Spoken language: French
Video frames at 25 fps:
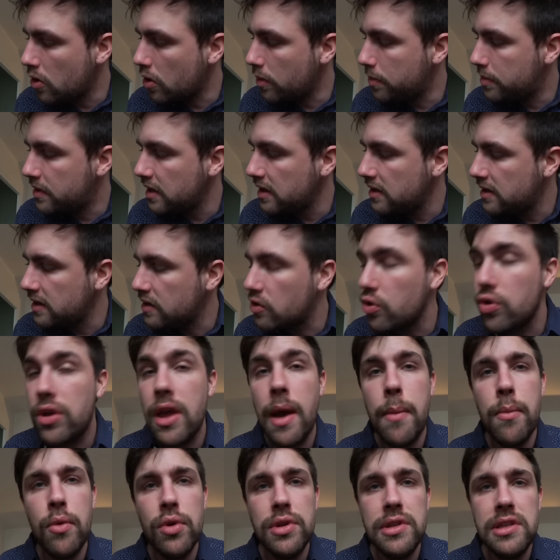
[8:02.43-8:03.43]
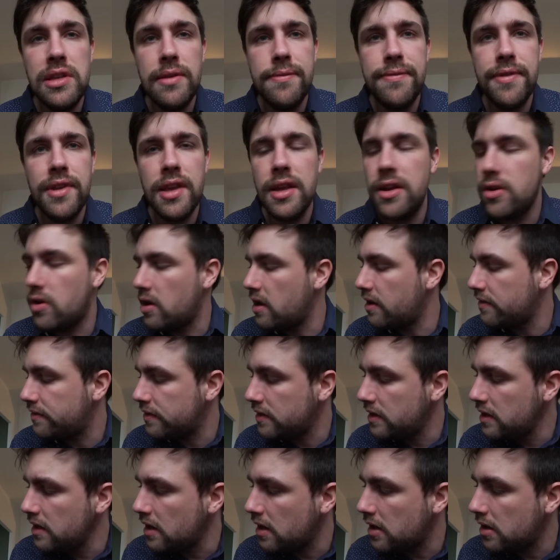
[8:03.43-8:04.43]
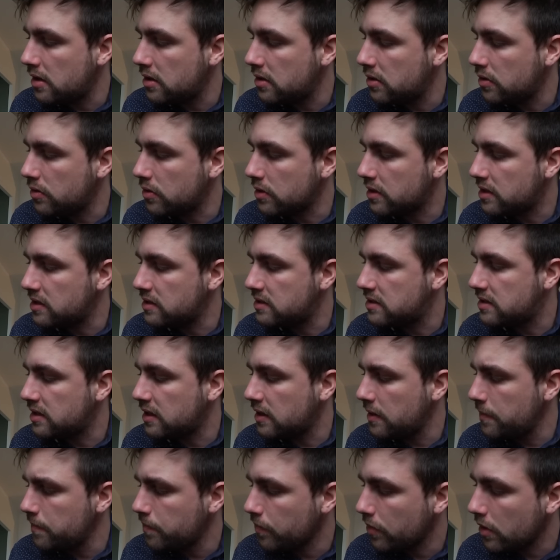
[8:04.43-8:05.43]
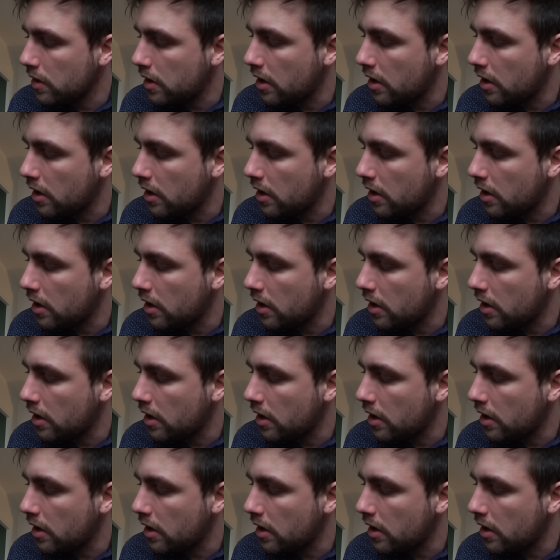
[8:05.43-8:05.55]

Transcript: Euh, peut-être des trucs à modifier dans l'avenir, hein, euh, qui sait.